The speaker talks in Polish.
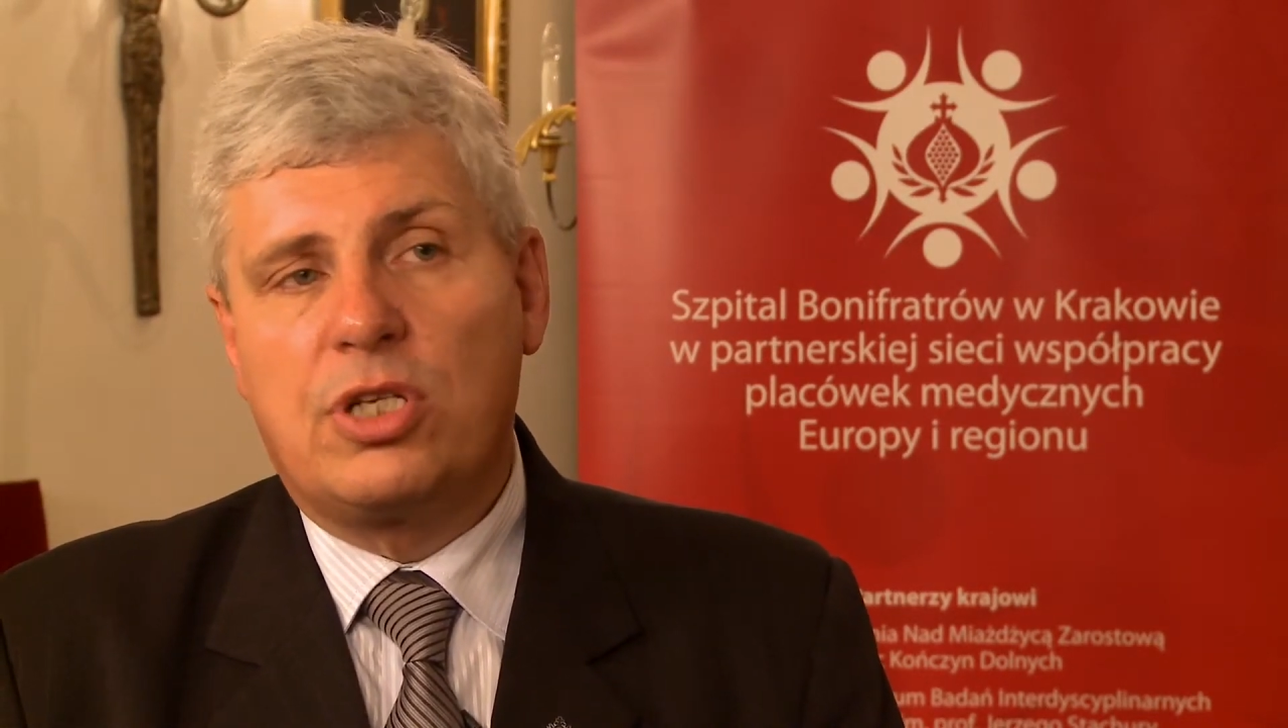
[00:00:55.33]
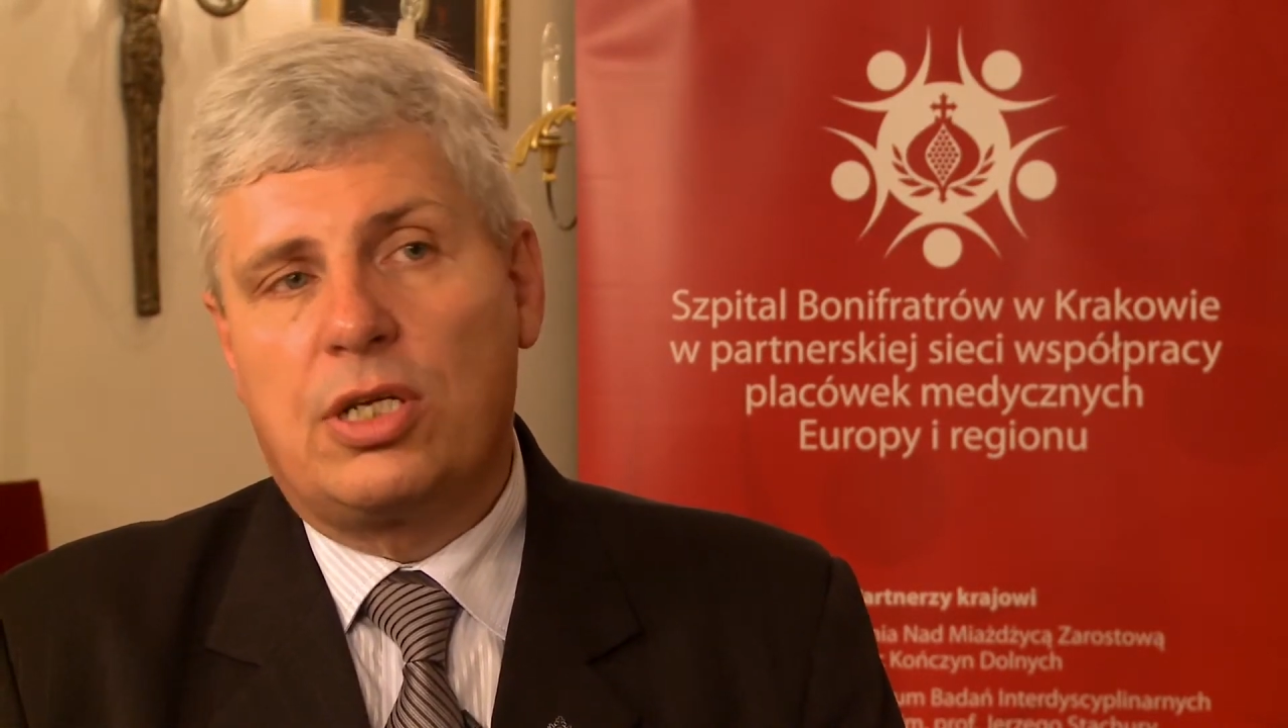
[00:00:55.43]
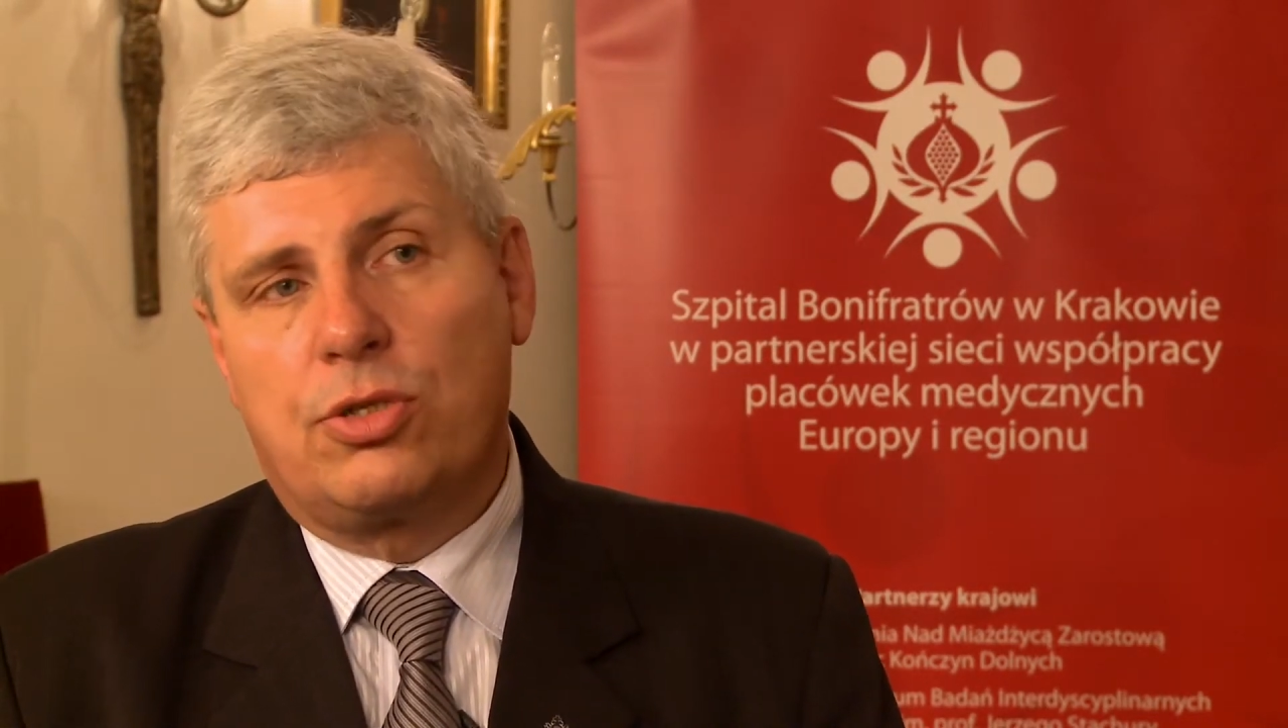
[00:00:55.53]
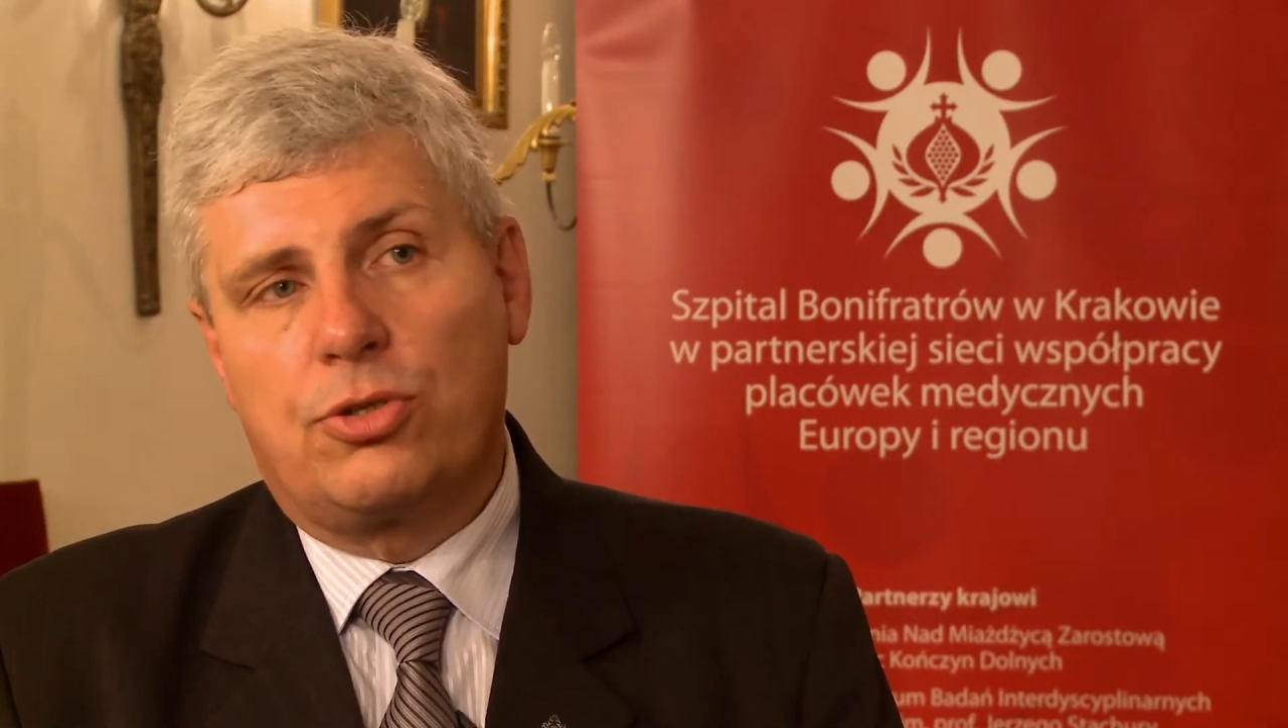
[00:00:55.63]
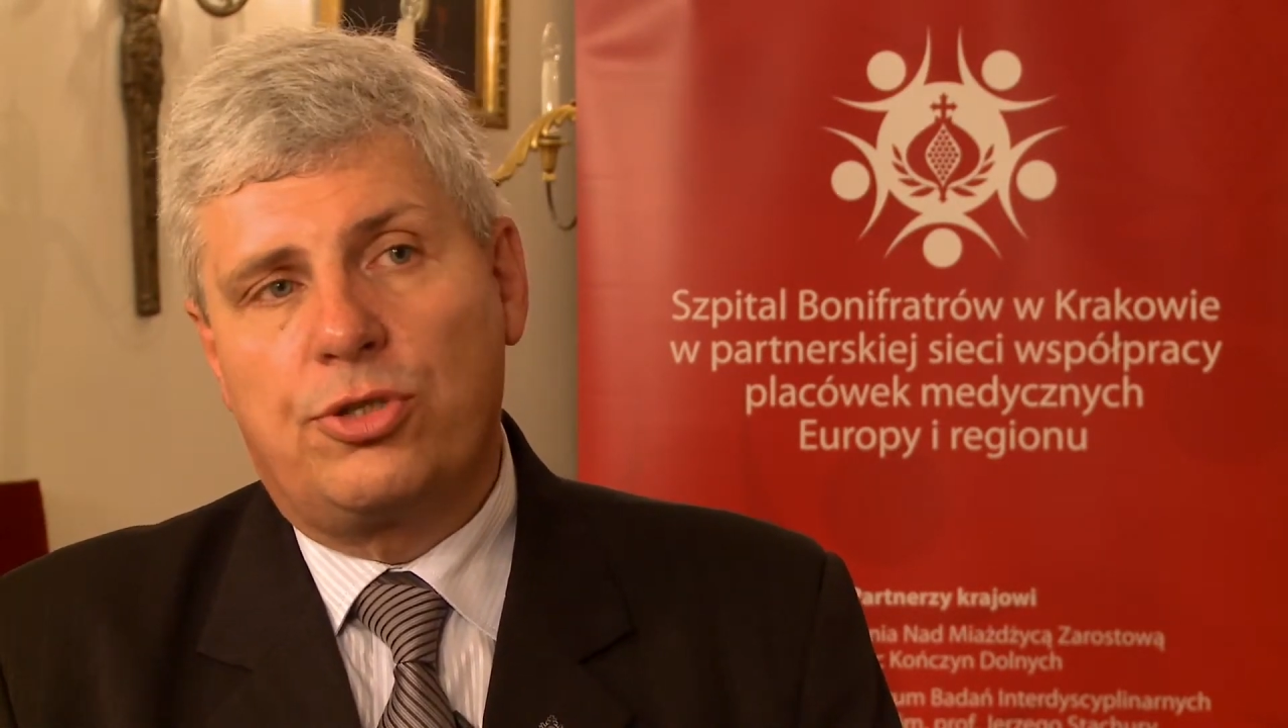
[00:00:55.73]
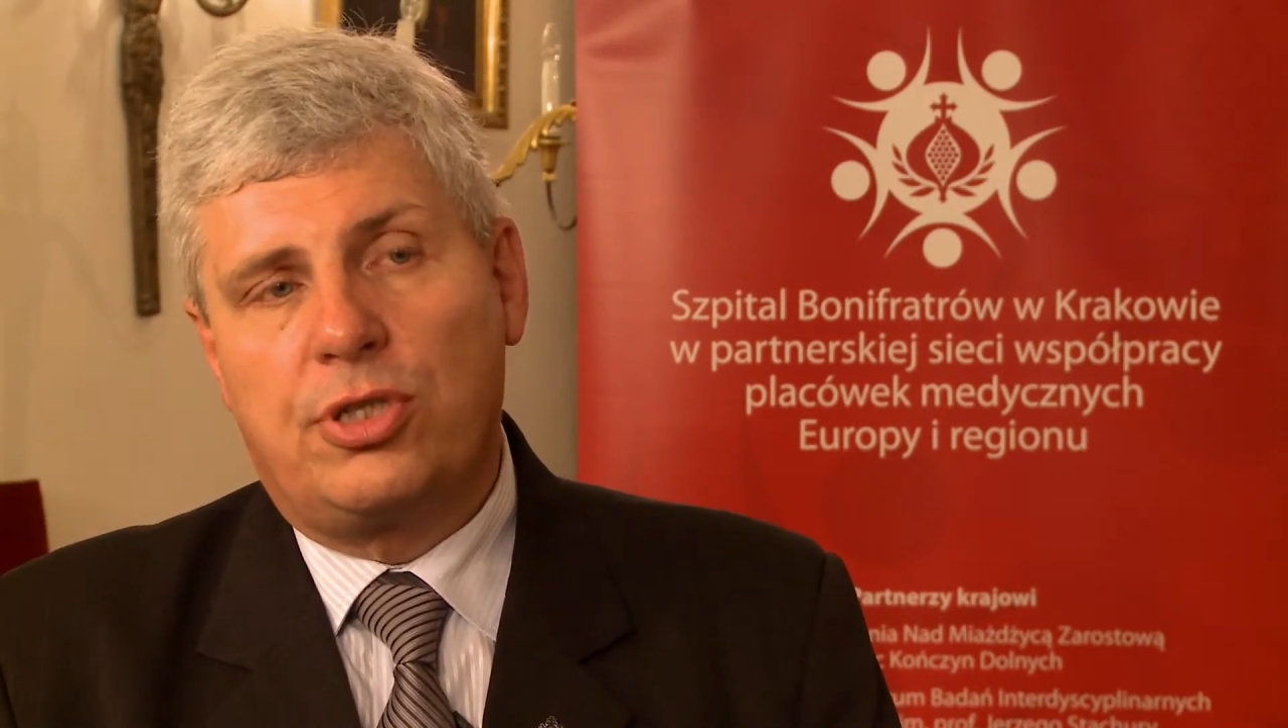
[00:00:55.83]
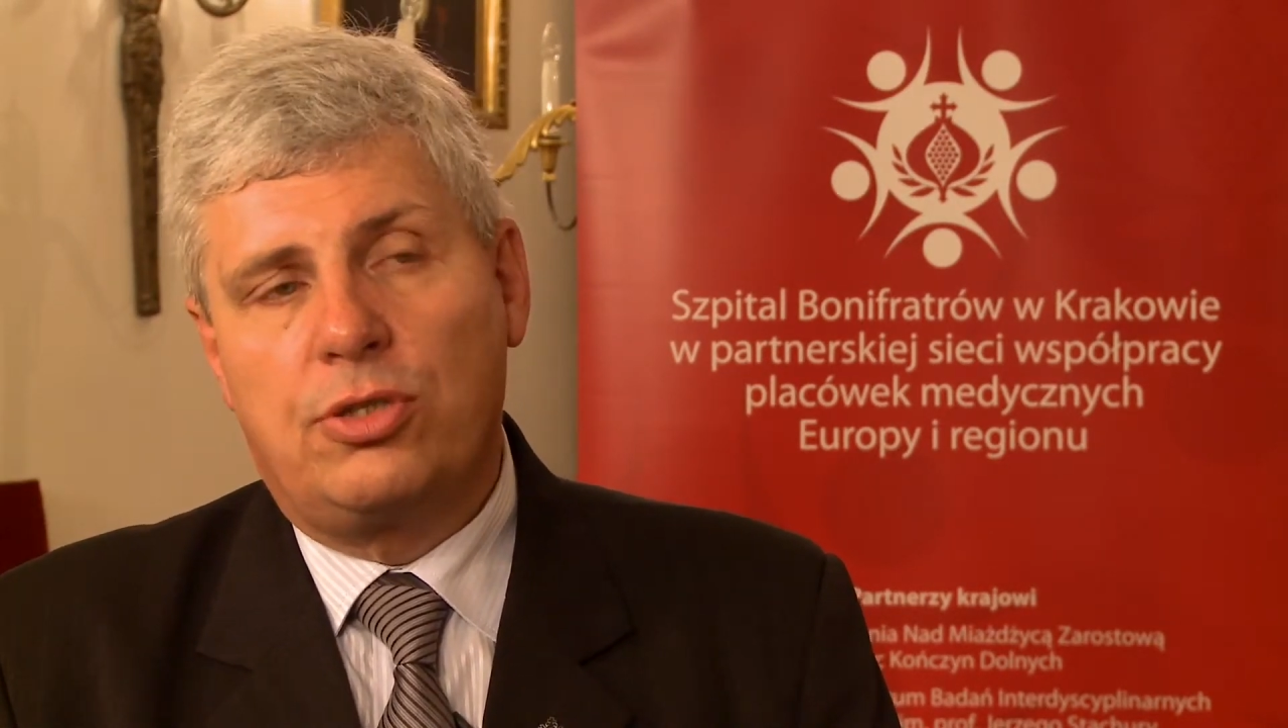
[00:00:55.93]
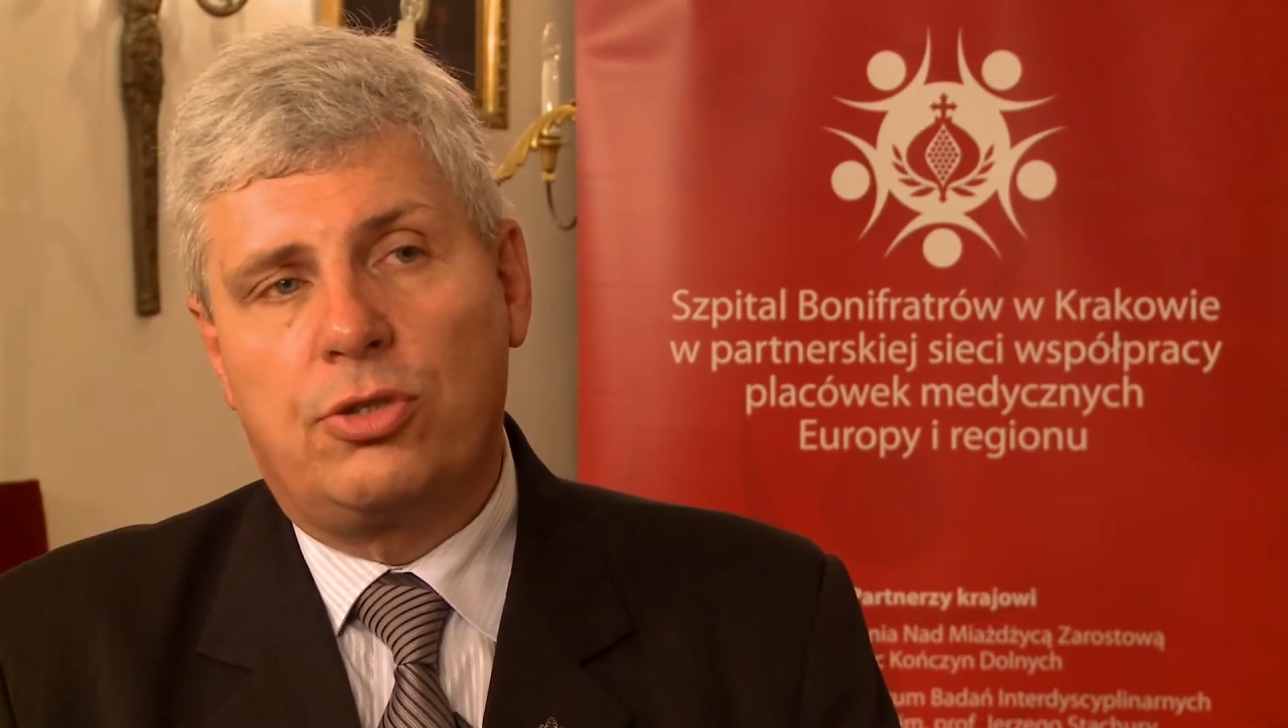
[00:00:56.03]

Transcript: trzeba skorzystać z